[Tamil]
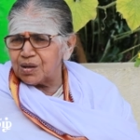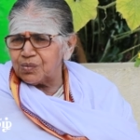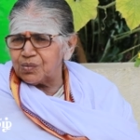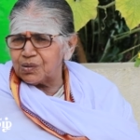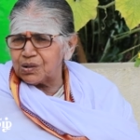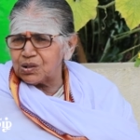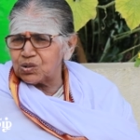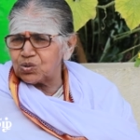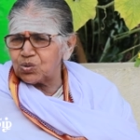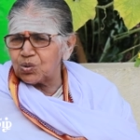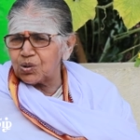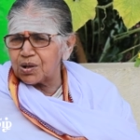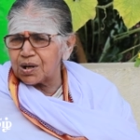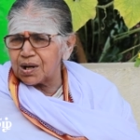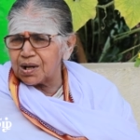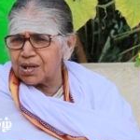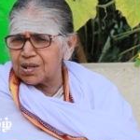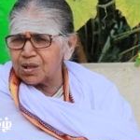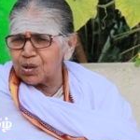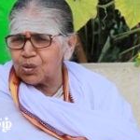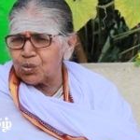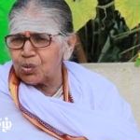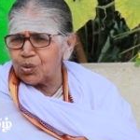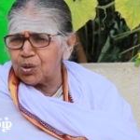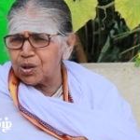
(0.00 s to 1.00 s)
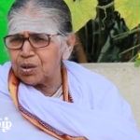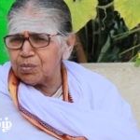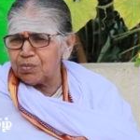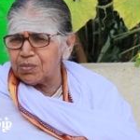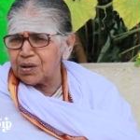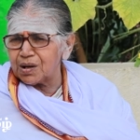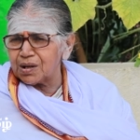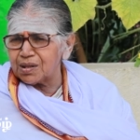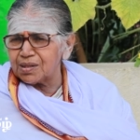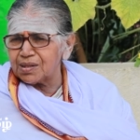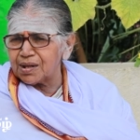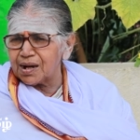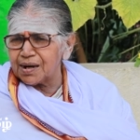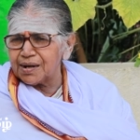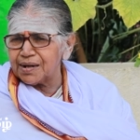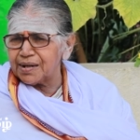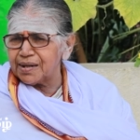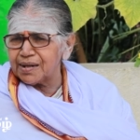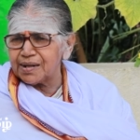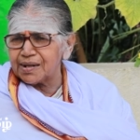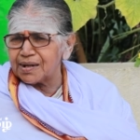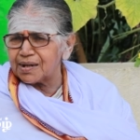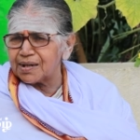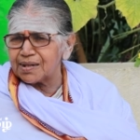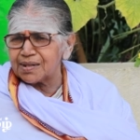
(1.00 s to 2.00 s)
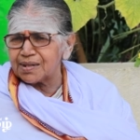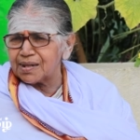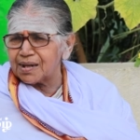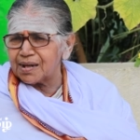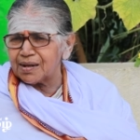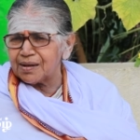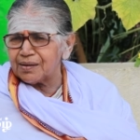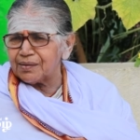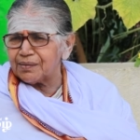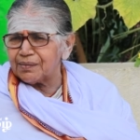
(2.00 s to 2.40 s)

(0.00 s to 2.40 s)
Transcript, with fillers: இவங்க சொல்கிற அந்த கொடிமரம் தாண்டிங்கிற அந்த